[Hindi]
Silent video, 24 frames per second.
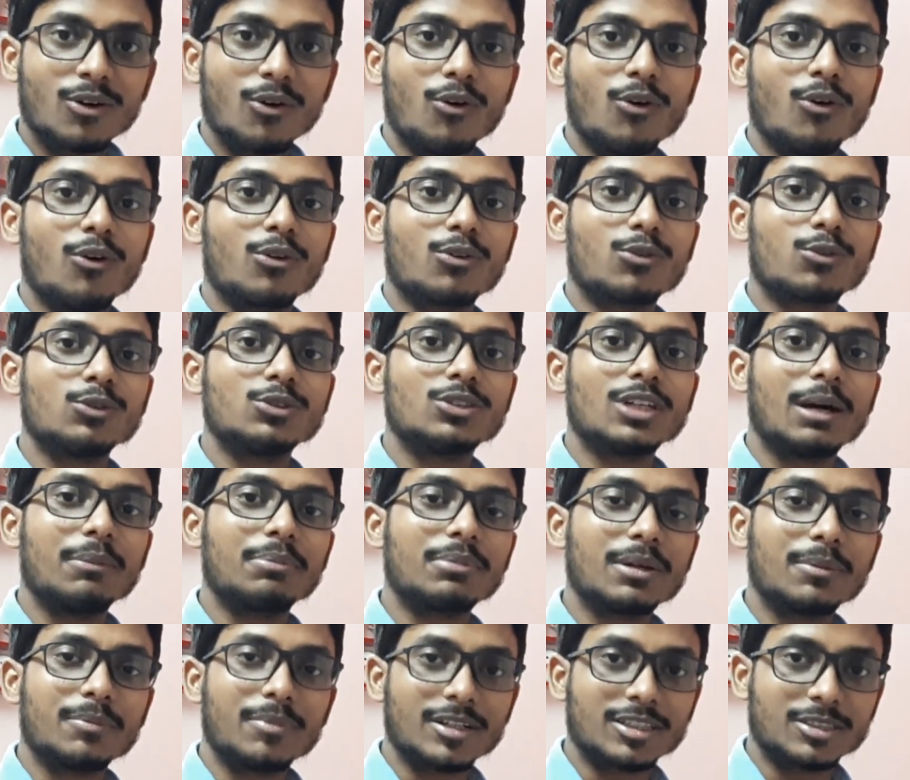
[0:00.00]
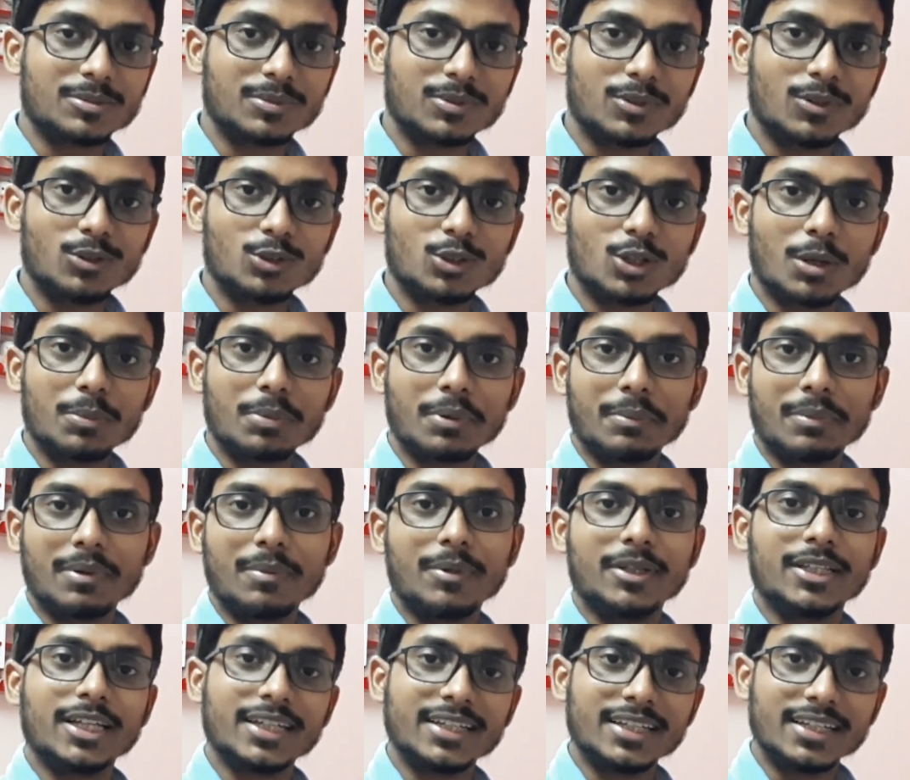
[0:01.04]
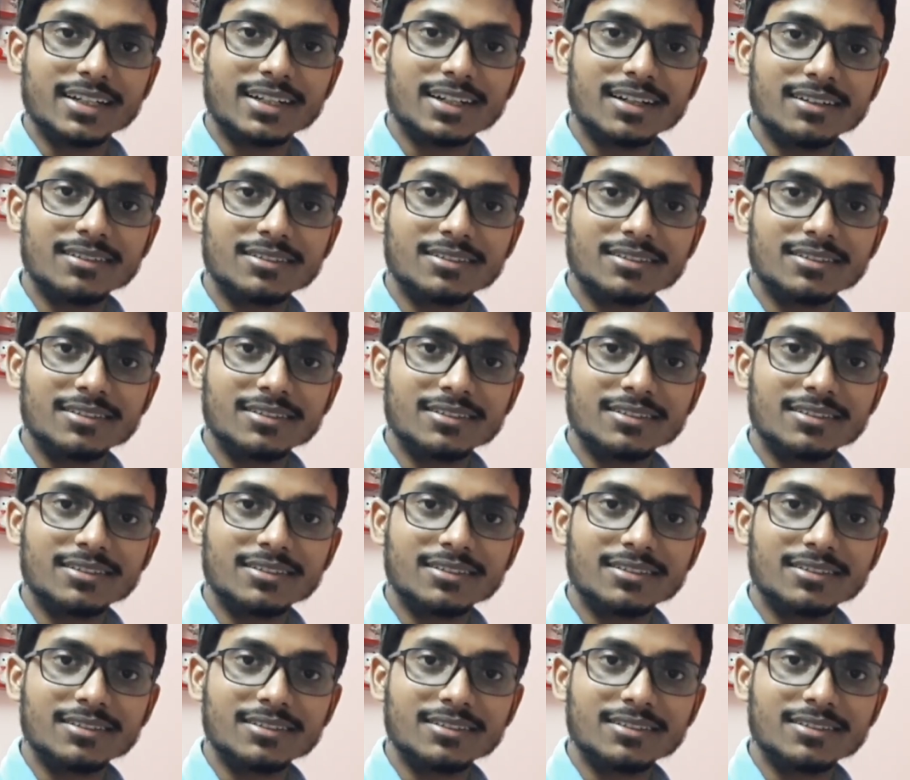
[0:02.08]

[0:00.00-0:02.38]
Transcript: और कुछ आपके पास भी हो तो आप हमें बताइएगा